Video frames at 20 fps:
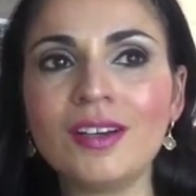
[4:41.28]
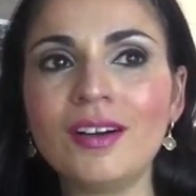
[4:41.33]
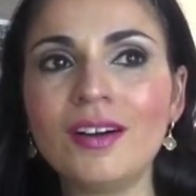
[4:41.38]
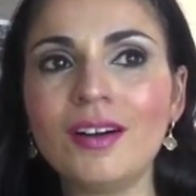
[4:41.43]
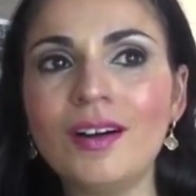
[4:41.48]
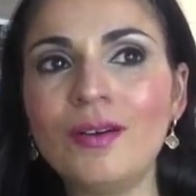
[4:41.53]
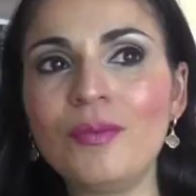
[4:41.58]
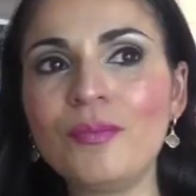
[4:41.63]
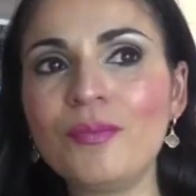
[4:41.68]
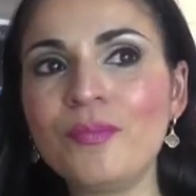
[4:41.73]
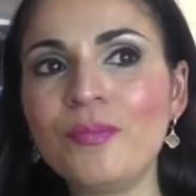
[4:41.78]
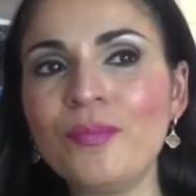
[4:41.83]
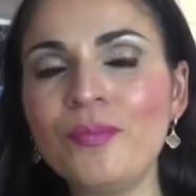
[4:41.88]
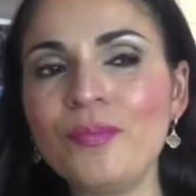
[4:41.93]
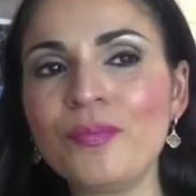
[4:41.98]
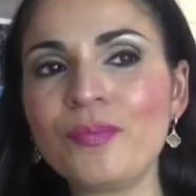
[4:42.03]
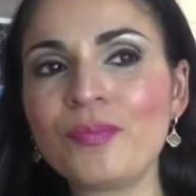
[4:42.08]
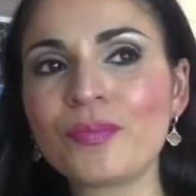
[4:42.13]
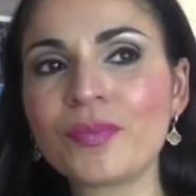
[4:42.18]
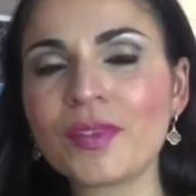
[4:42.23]
ähm,
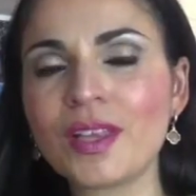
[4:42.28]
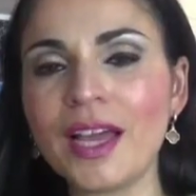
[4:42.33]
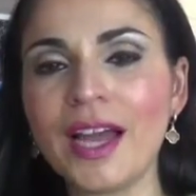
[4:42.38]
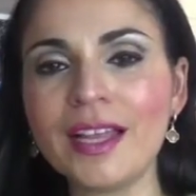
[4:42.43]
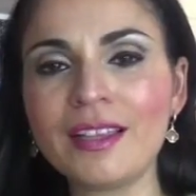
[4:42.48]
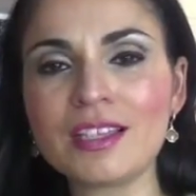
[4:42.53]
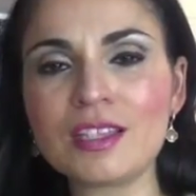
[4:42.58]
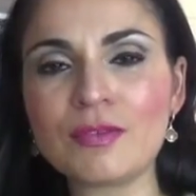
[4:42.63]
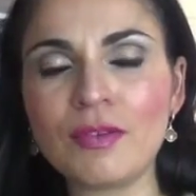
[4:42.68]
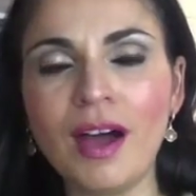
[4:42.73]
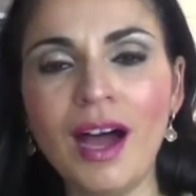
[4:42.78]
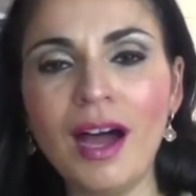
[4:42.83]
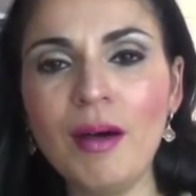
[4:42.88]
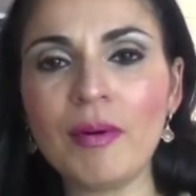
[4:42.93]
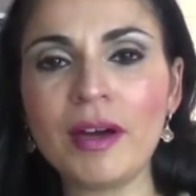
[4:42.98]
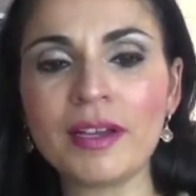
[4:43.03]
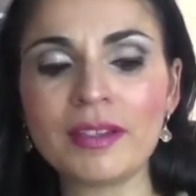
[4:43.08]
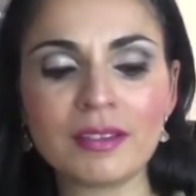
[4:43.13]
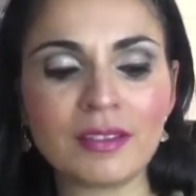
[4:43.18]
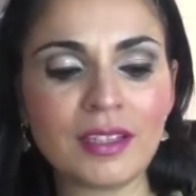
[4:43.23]
er hat das
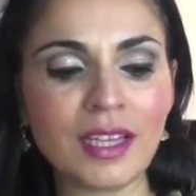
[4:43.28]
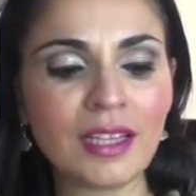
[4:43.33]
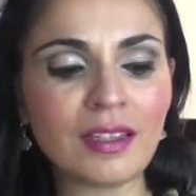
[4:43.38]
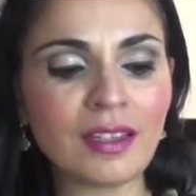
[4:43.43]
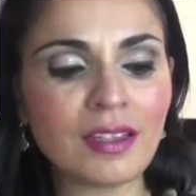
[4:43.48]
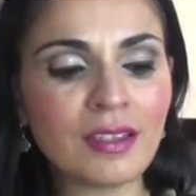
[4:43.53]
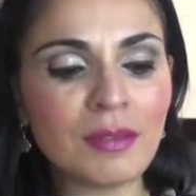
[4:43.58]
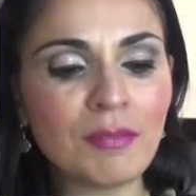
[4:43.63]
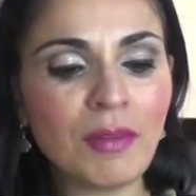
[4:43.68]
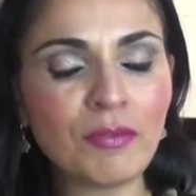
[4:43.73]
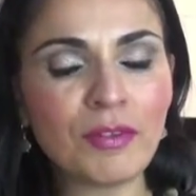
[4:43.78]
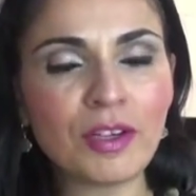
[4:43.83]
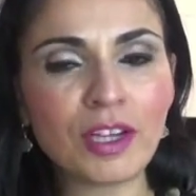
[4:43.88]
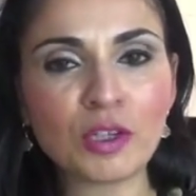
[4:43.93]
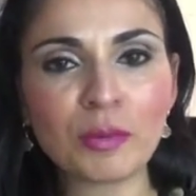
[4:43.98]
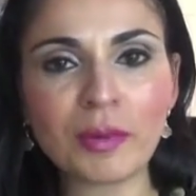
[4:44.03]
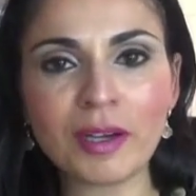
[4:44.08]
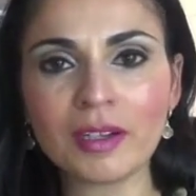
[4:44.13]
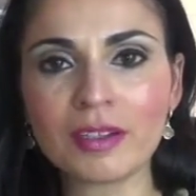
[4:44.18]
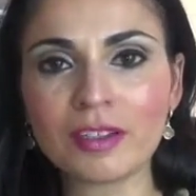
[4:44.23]
verarbeitet. Er hat dann immer wieder
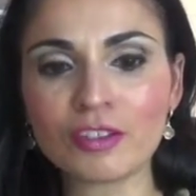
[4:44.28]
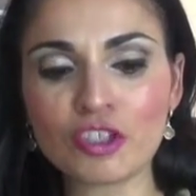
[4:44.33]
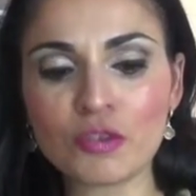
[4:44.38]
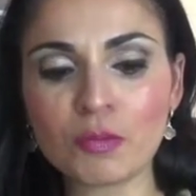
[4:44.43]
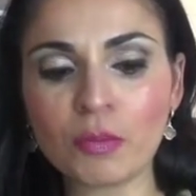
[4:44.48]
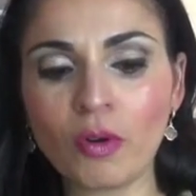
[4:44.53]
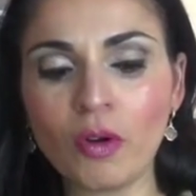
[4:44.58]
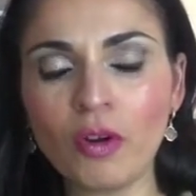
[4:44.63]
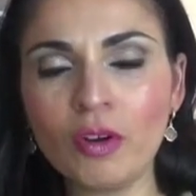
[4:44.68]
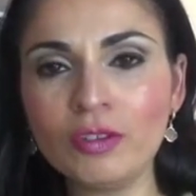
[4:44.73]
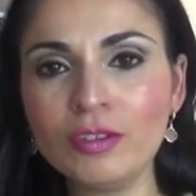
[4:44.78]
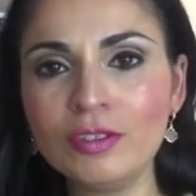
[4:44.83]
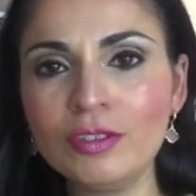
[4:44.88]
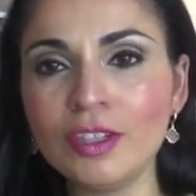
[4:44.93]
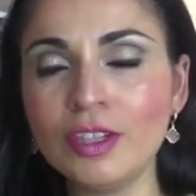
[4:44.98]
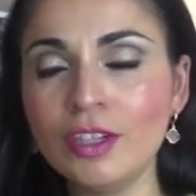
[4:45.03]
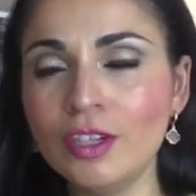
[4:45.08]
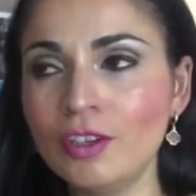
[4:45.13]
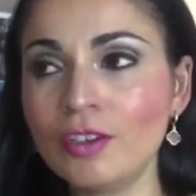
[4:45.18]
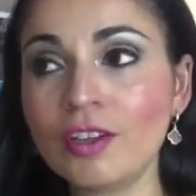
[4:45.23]
darüber gesprochen.
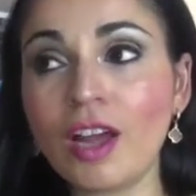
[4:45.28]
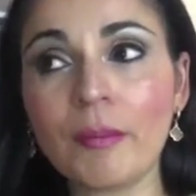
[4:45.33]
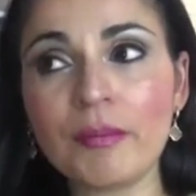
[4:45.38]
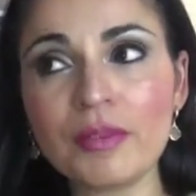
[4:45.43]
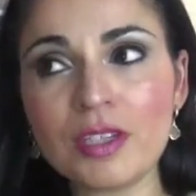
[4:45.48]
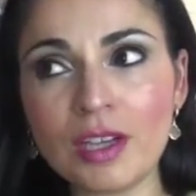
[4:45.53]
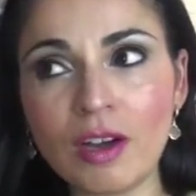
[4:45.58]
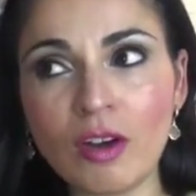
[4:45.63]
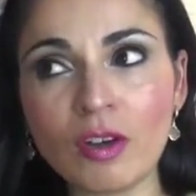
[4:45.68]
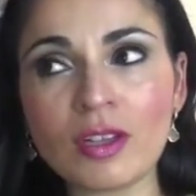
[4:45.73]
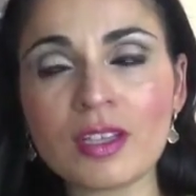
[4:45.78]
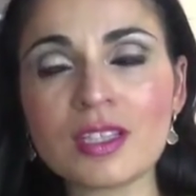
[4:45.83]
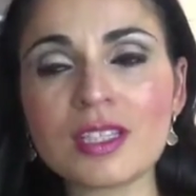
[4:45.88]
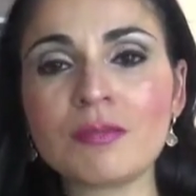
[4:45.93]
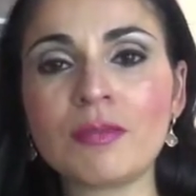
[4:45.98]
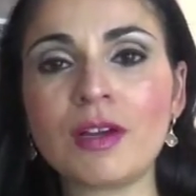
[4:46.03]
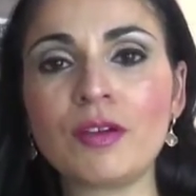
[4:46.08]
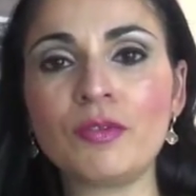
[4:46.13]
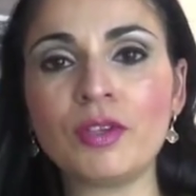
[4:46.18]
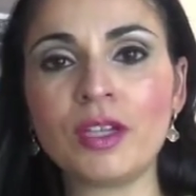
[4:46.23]
Dann habe ich auch das
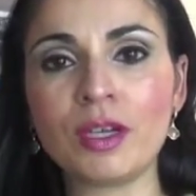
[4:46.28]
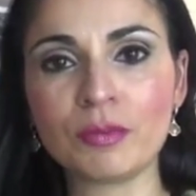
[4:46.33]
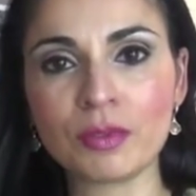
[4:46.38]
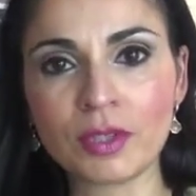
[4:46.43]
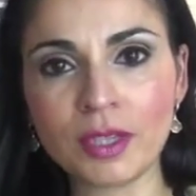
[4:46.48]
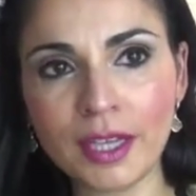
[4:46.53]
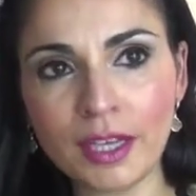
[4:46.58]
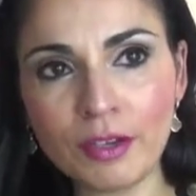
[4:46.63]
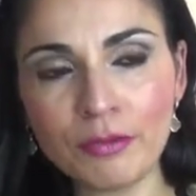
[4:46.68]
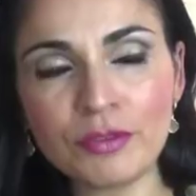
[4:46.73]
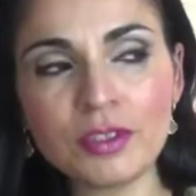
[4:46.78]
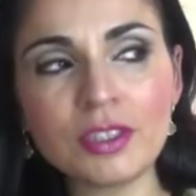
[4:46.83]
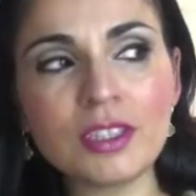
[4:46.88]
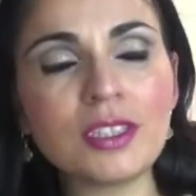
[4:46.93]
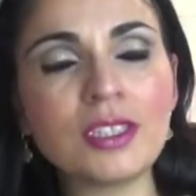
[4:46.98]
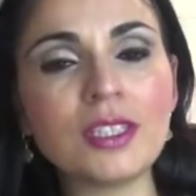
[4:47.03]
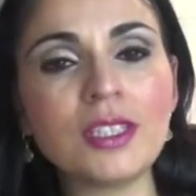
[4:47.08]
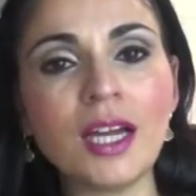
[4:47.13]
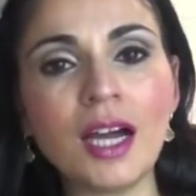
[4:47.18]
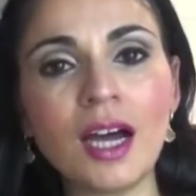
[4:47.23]
immer wieder
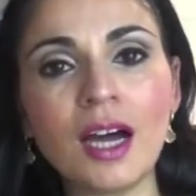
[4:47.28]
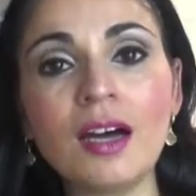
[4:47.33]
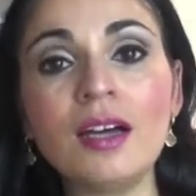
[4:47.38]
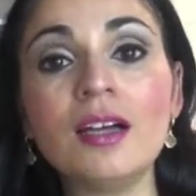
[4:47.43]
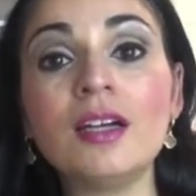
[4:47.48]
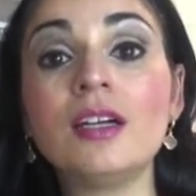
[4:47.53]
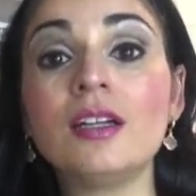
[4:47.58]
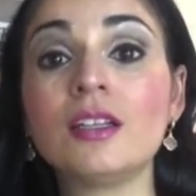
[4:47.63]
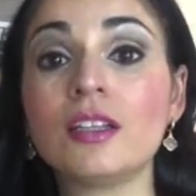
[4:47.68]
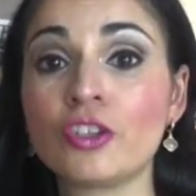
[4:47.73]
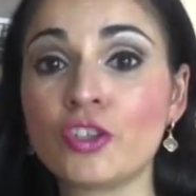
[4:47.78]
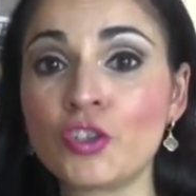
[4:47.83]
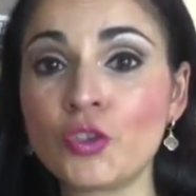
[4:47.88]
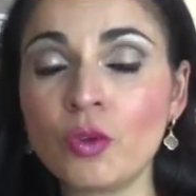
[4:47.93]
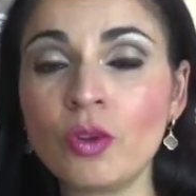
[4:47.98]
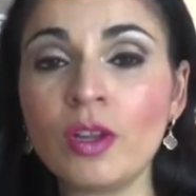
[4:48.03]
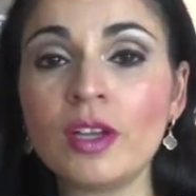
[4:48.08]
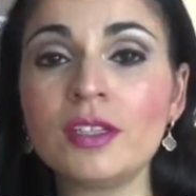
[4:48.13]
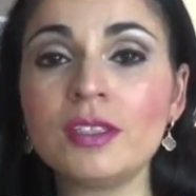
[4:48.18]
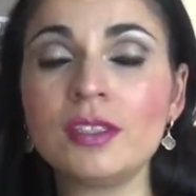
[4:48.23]
bekräftigt. Ja, der
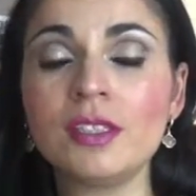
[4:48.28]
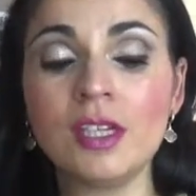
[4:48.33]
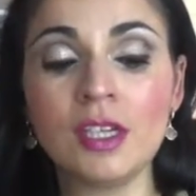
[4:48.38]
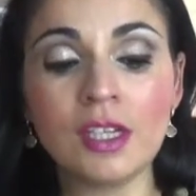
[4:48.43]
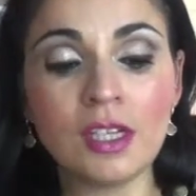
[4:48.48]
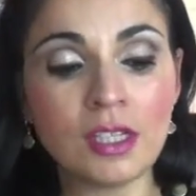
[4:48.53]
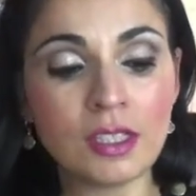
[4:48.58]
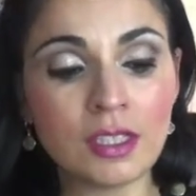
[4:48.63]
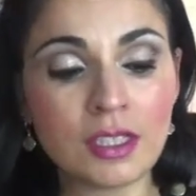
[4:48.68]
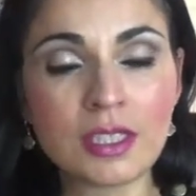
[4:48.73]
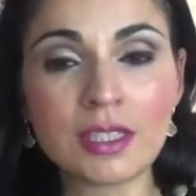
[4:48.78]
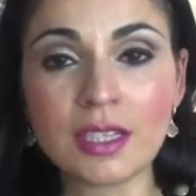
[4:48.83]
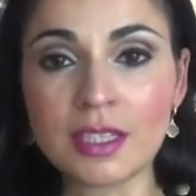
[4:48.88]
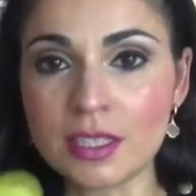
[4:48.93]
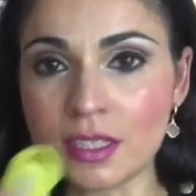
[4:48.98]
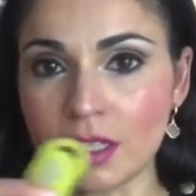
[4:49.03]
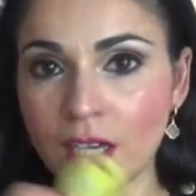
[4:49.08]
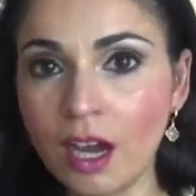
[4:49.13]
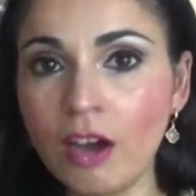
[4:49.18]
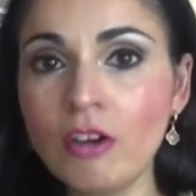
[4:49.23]
Schnuller ist
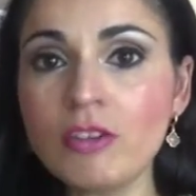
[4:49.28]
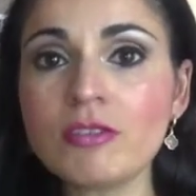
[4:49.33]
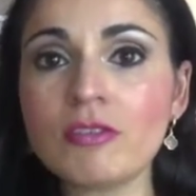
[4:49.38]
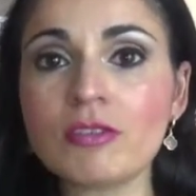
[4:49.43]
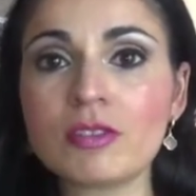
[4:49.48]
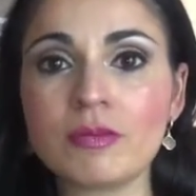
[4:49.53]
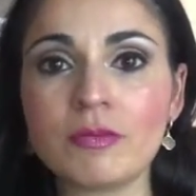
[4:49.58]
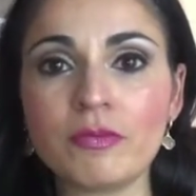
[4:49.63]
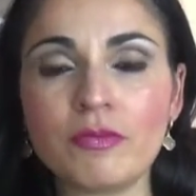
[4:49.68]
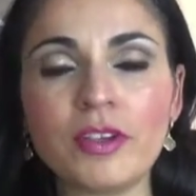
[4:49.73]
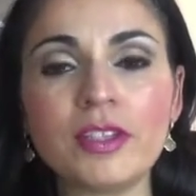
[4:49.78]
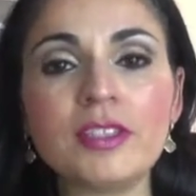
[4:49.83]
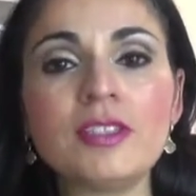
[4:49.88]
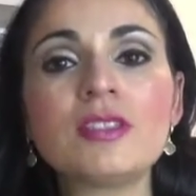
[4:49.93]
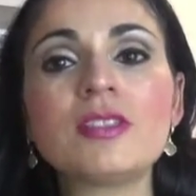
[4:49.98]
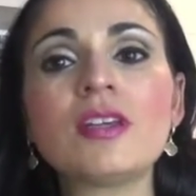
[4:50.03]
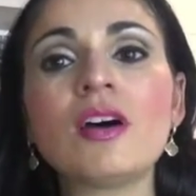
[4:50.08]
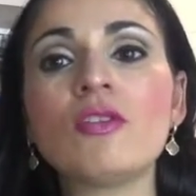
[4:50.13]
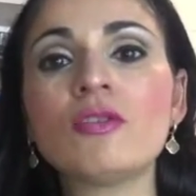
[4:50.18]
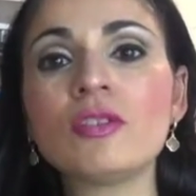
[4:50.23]
jetzt raus aus dem
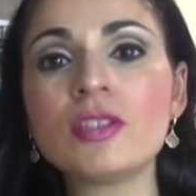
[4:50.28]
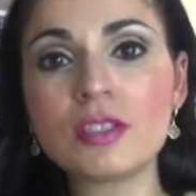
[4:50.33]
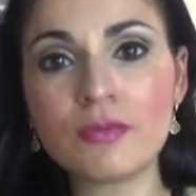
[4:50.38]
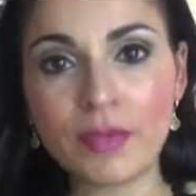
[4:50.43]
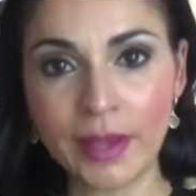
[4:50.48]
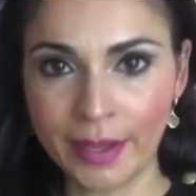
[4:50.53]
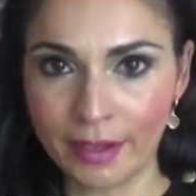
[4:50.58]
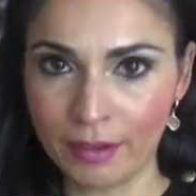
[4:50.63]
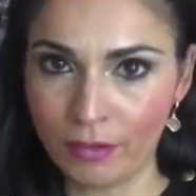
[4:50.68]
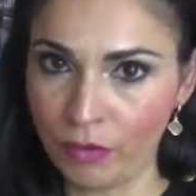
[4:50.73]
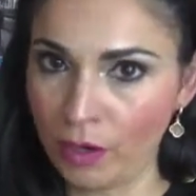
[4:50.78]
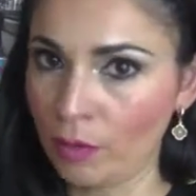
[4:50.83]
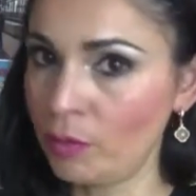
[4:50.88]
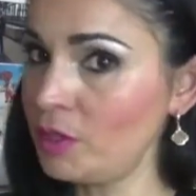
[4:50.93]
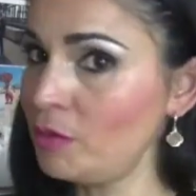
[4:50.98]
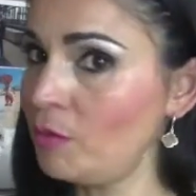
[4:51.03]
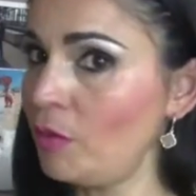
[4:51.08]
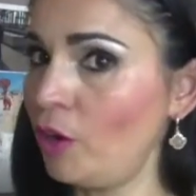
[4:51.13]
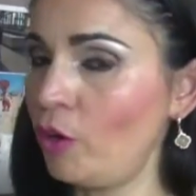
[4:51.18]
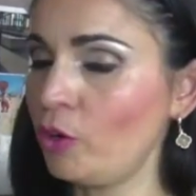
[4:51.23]
Fenster und ist weggefahren
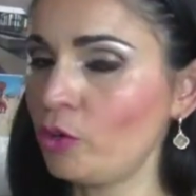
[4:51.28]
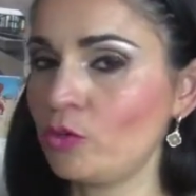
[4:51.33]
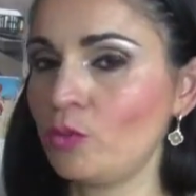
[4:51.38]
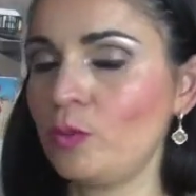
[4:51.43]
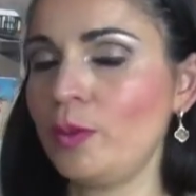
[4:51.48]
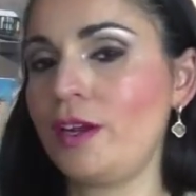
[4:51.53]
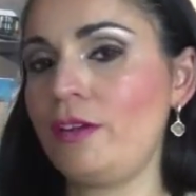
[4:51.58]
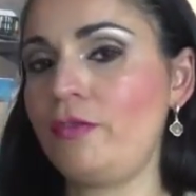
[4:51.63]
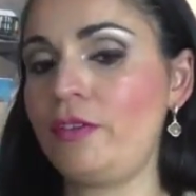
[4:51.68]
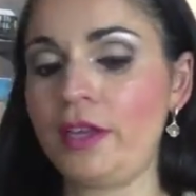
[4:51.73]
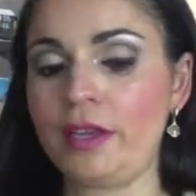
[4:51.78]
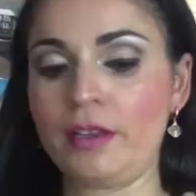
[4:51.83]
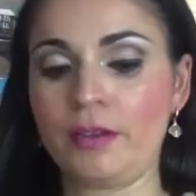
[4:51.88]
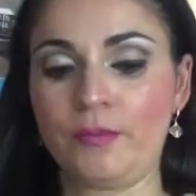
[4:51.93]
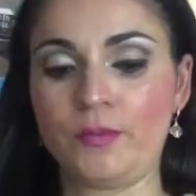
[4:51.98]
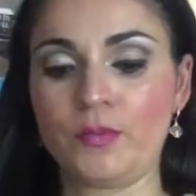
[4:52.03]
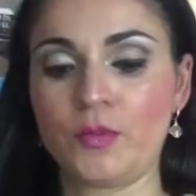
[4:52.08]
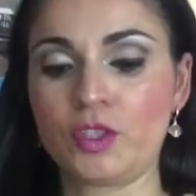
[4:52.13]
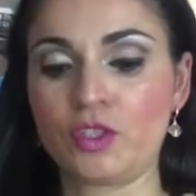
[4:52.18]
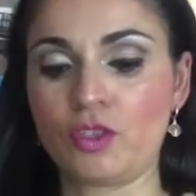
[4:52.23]
mit dem Auto, Bach weg.
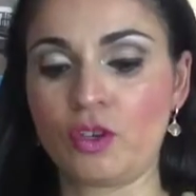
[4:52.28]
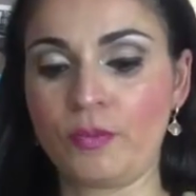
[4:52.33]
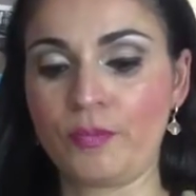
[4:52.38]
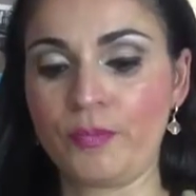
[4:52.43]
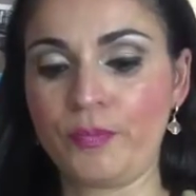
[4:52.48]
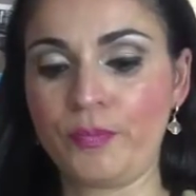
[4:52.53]
So.